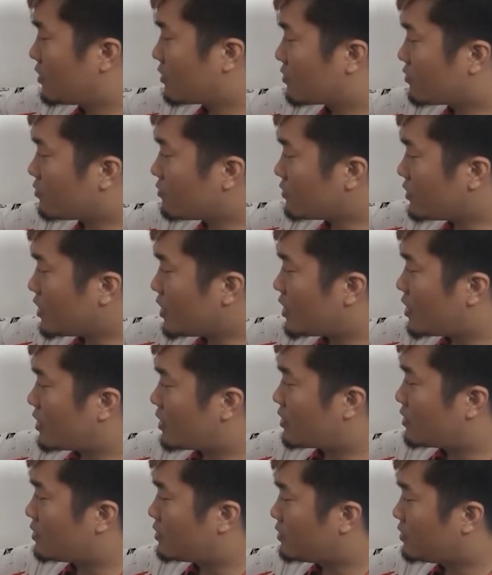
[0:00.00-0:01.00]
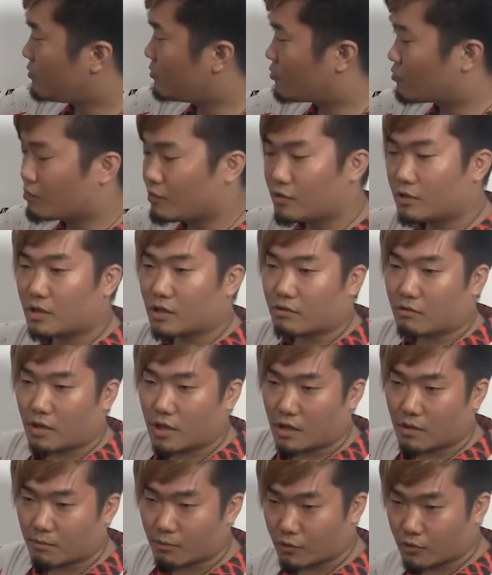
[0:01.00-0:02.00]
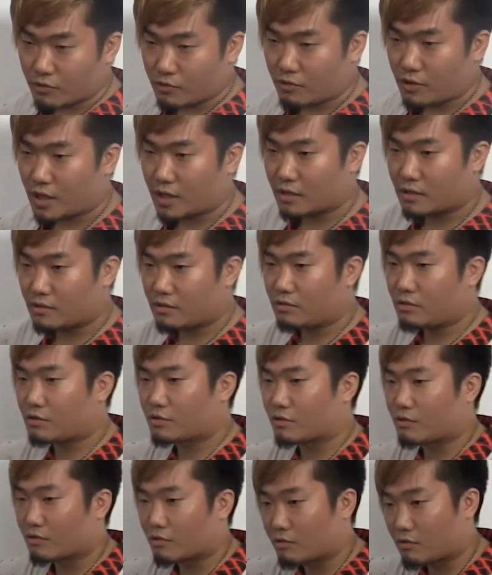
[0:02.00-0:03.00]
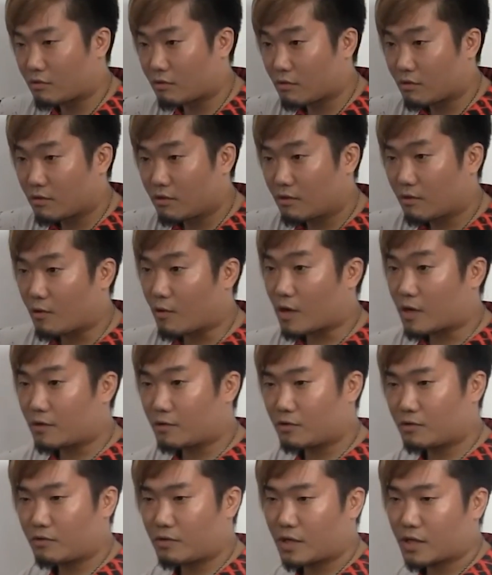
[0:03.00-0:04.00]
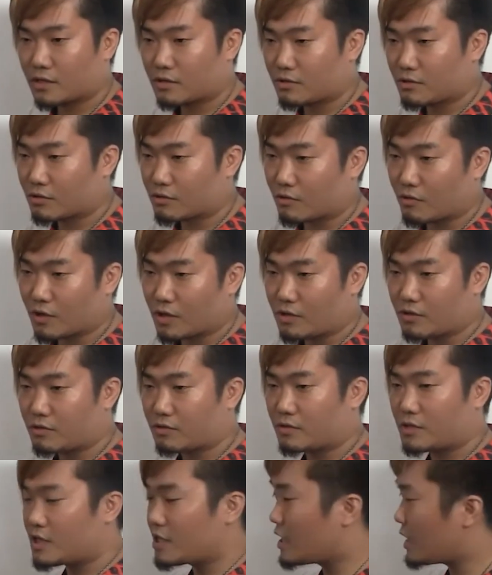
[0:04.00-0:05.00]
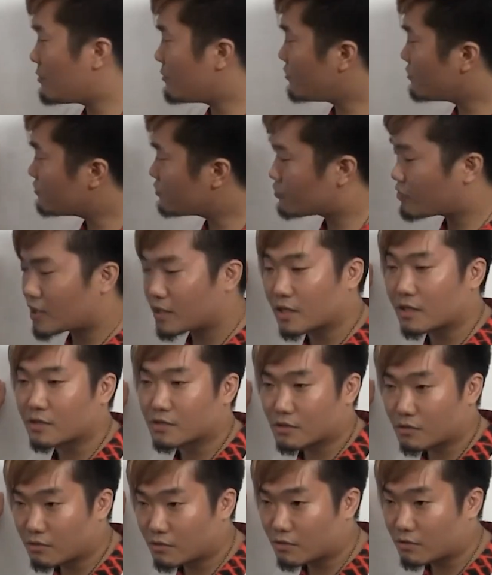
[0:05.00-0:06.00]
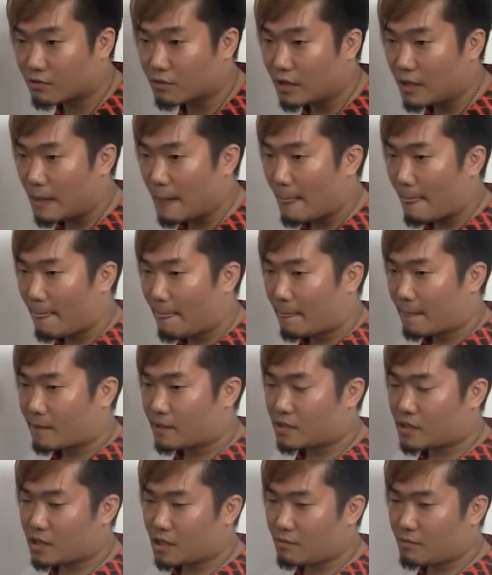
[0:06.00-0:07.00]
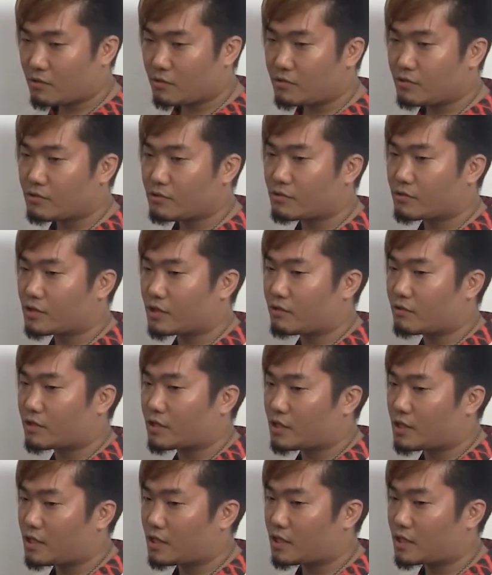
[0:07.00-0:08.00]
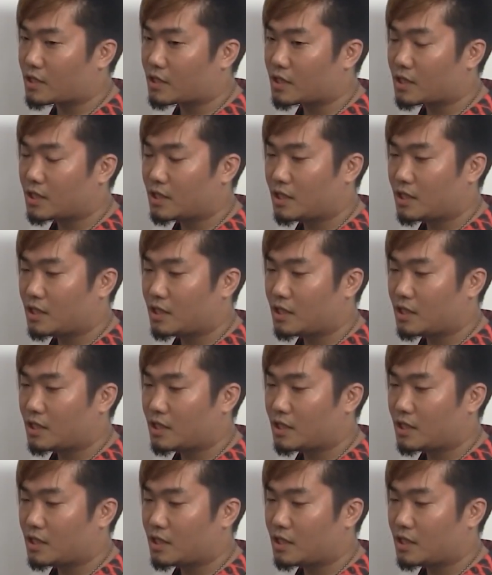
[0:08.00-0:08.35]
ここででも思ったのが僕の初優勝と他の人の初優勝他の人2回目の優勝があったんですけど2回目の優勝した時に